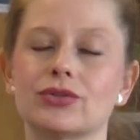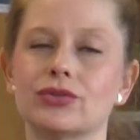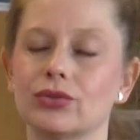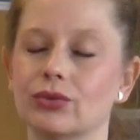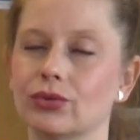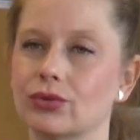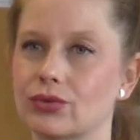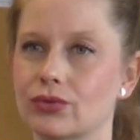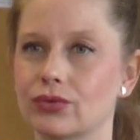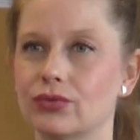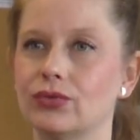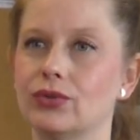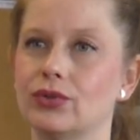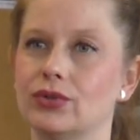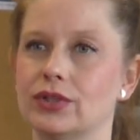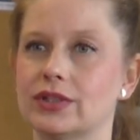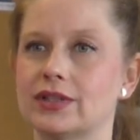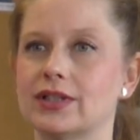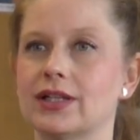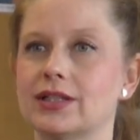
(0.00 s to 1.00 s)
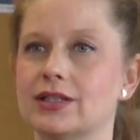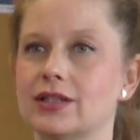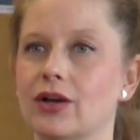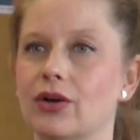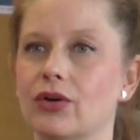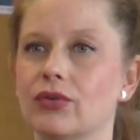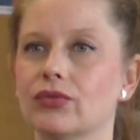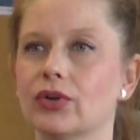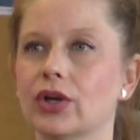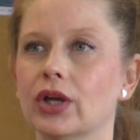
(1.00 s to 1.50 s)
zurückzuführen ist als
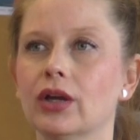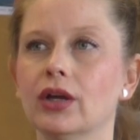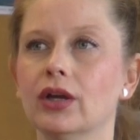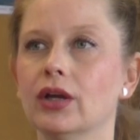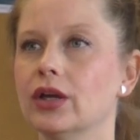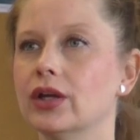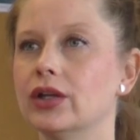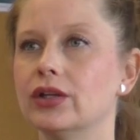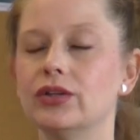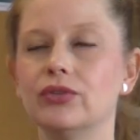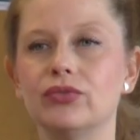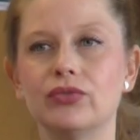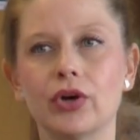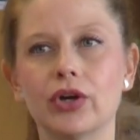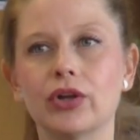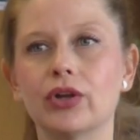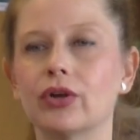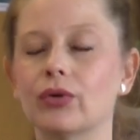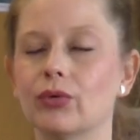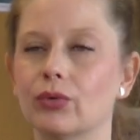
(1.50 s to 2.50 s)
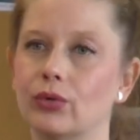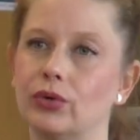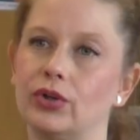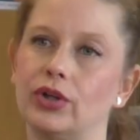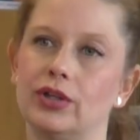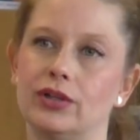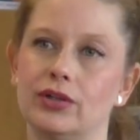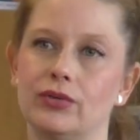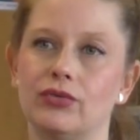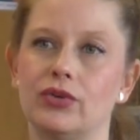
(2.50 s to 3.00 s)
auf die Förderung
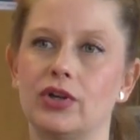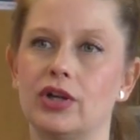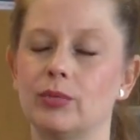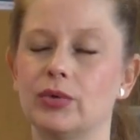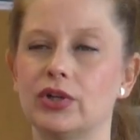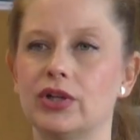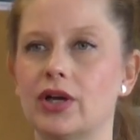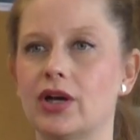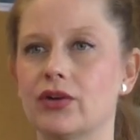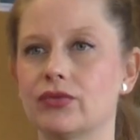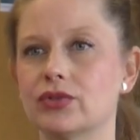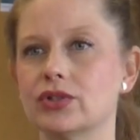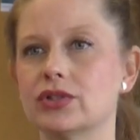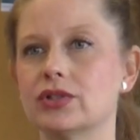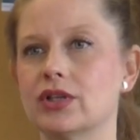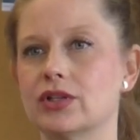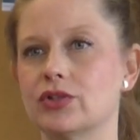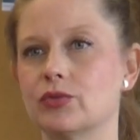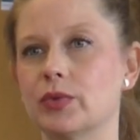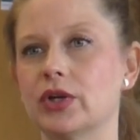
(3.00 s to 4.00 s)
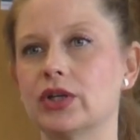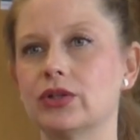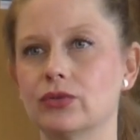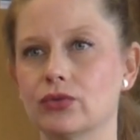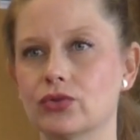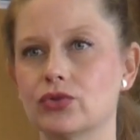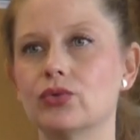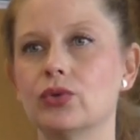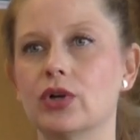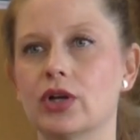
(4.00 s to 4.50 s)
oder den Förderbedarf des
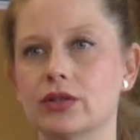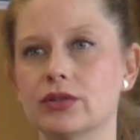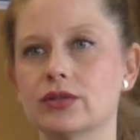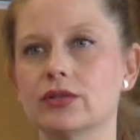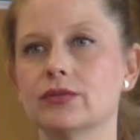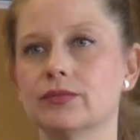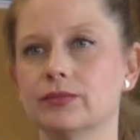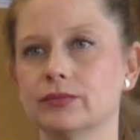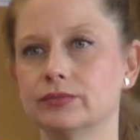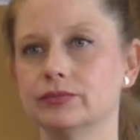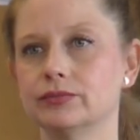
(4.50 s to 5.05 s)
entsprechenden Schülers.